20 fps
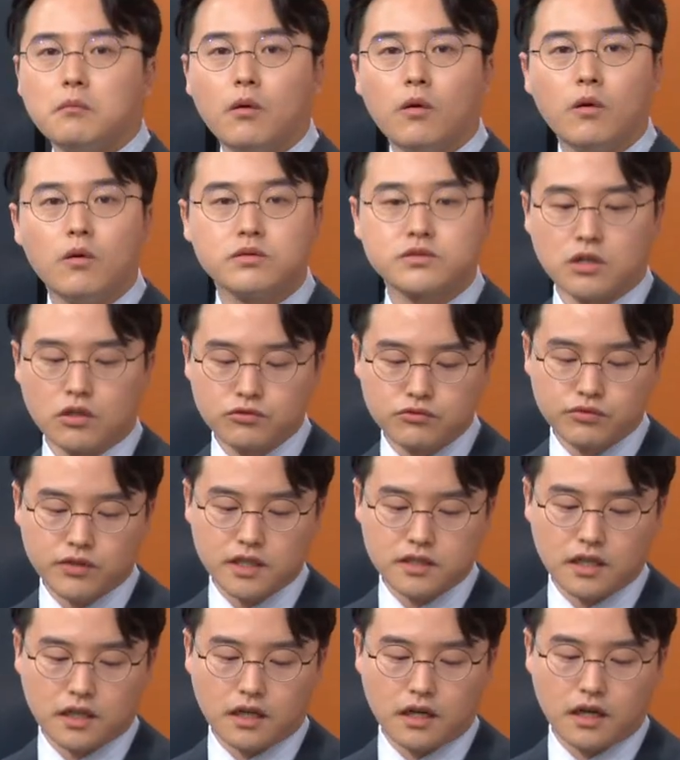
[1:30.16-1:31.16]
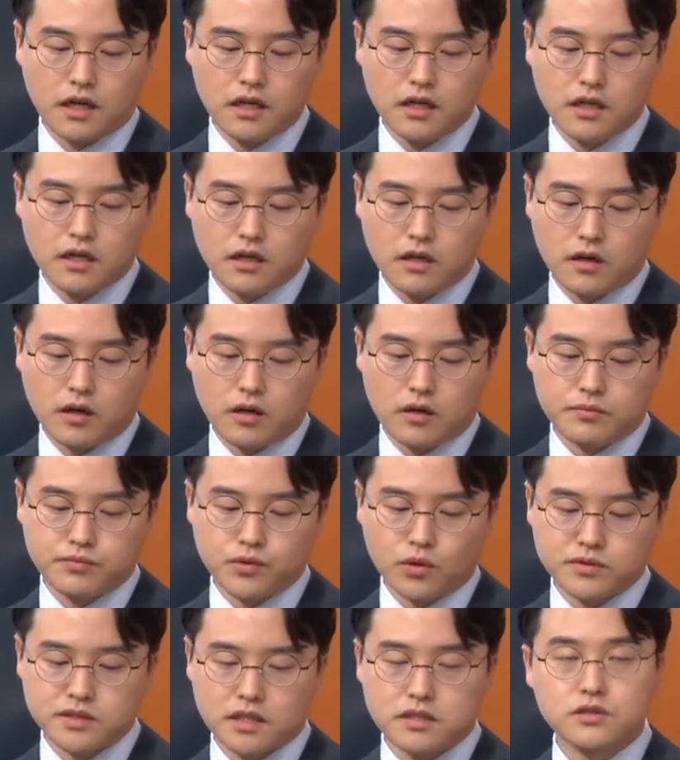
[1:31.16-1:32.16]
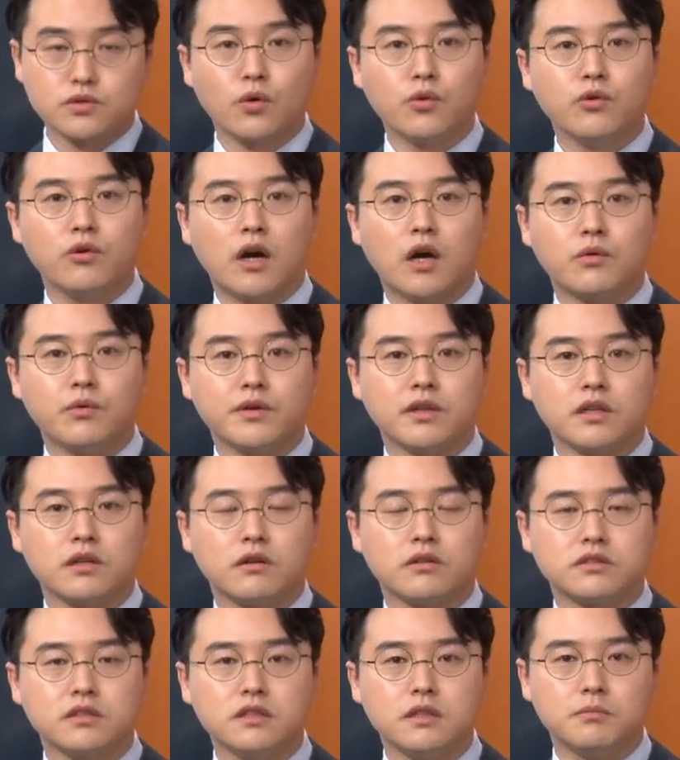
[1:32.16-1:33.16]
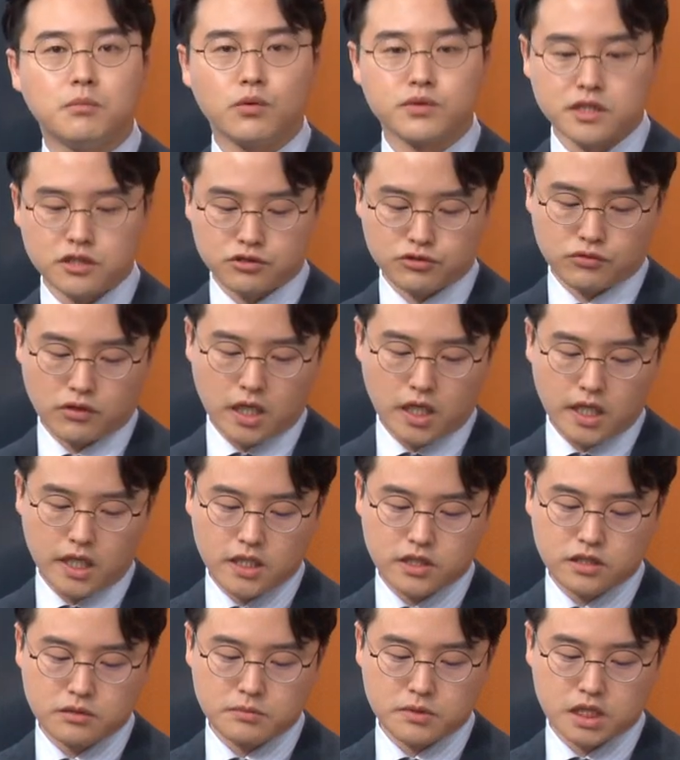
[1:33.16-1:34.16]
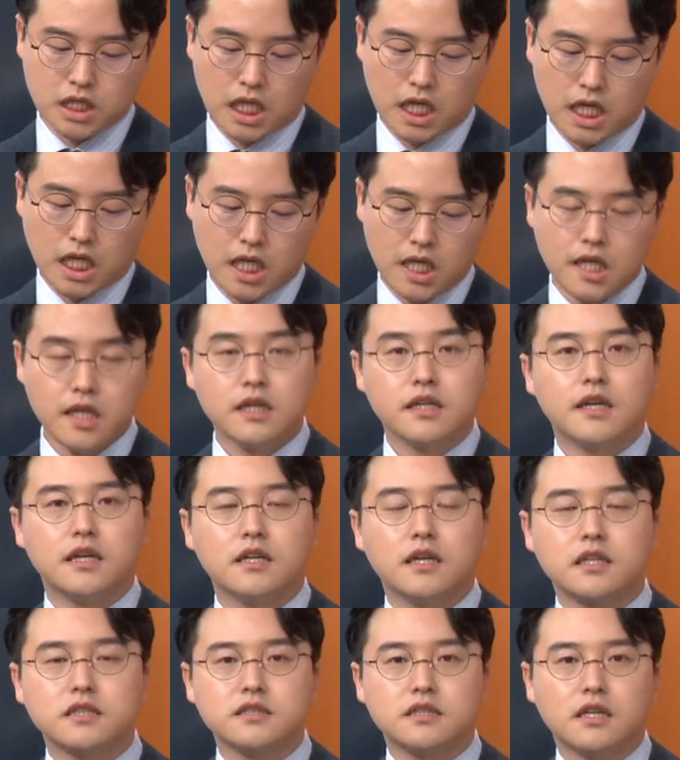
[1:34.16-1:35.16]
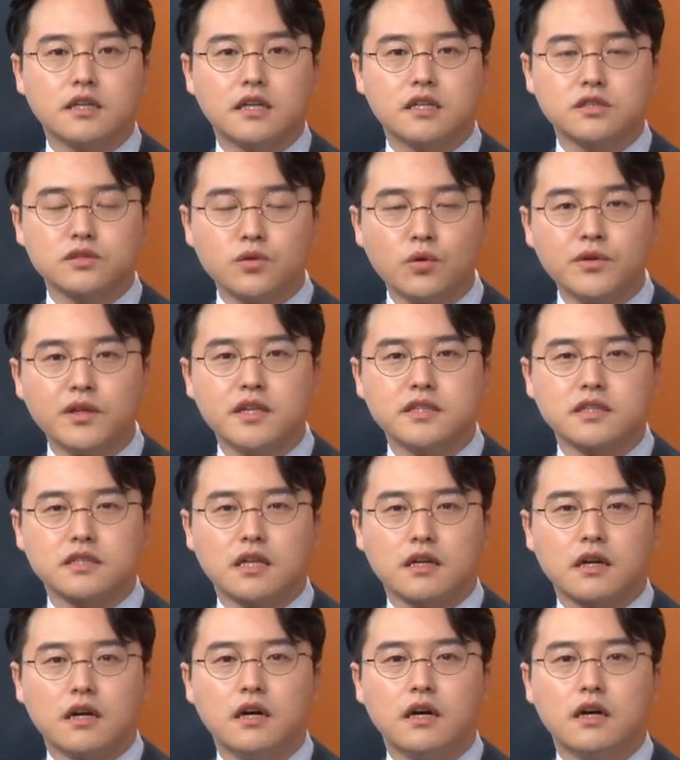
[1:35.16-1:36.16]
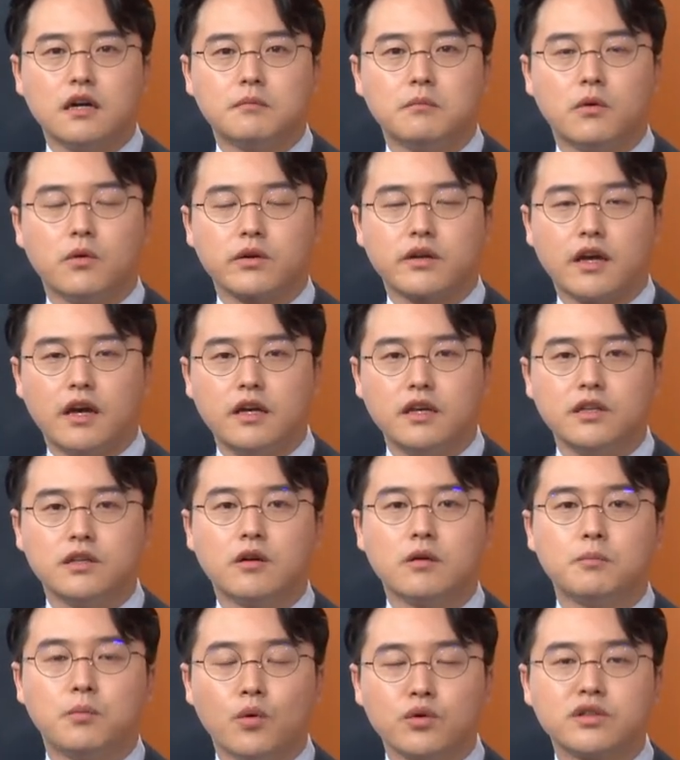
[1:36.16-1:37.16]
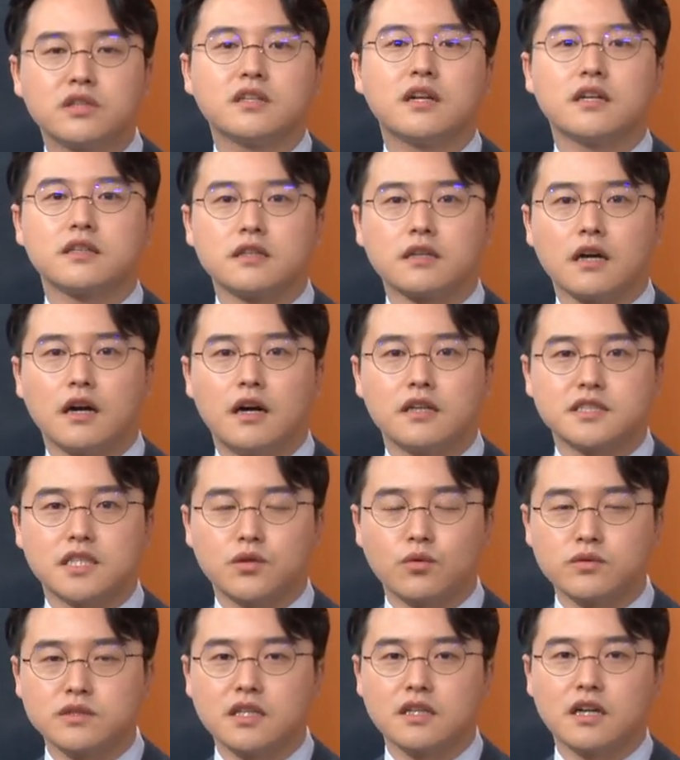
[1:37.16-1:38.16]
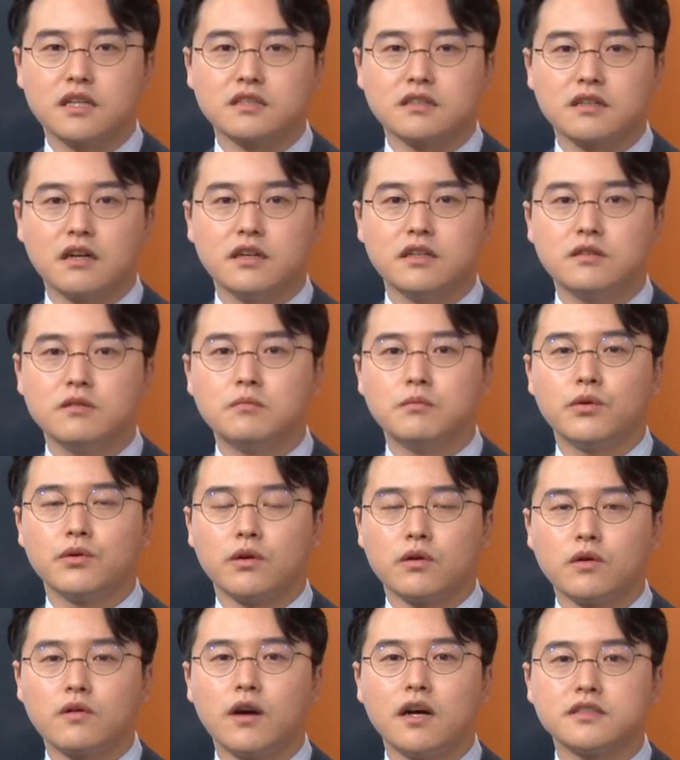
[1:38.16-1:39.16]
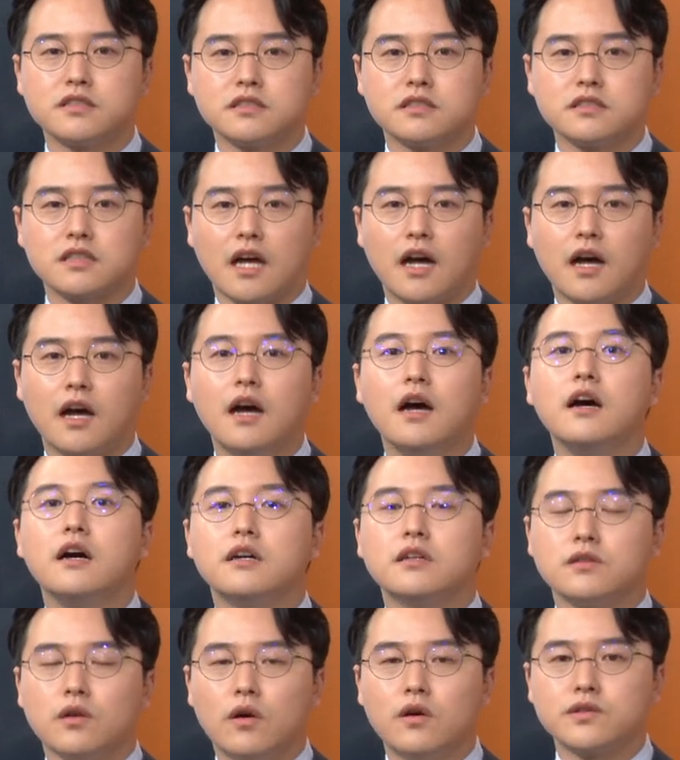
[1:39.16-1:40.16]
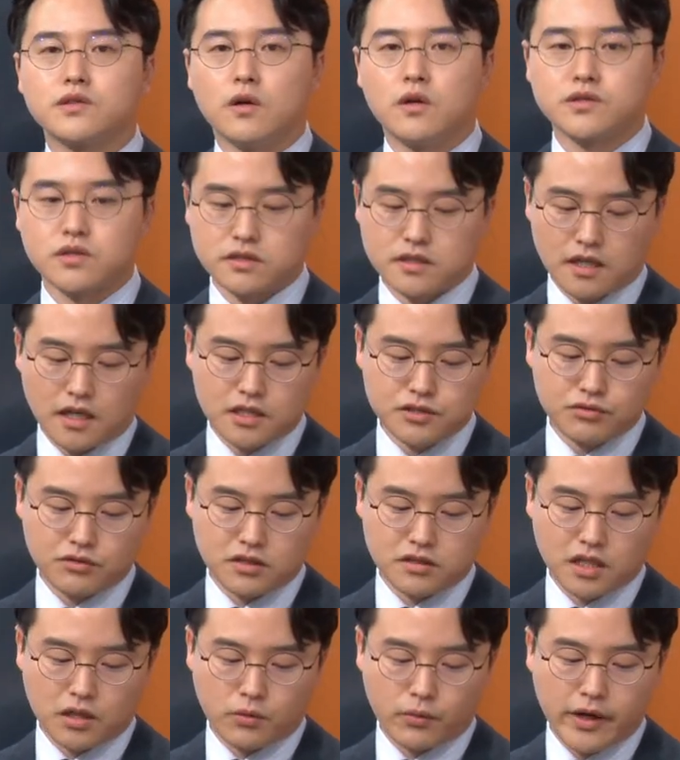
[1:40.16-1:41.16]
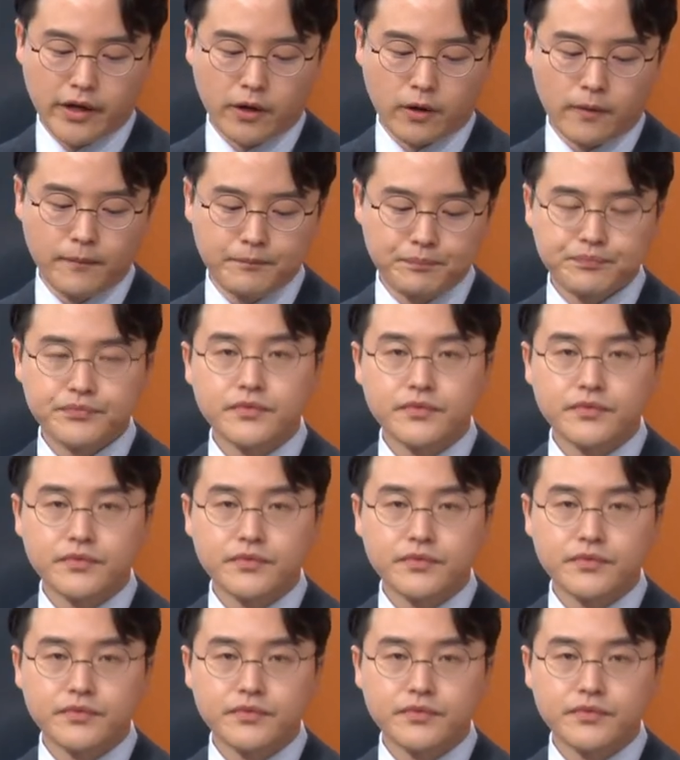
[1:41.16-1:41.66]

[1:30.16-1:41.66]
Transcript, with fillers: 뭐 전국에다가 부동산을 소유하고 있는 것을 보실 수가 있습니다. EXR의 스토리에다가 뭐 개인형 보트라든가 자동차라든가 이런 뭐 여러 가지를 다 넣어서 저장할 수 있다고 해요.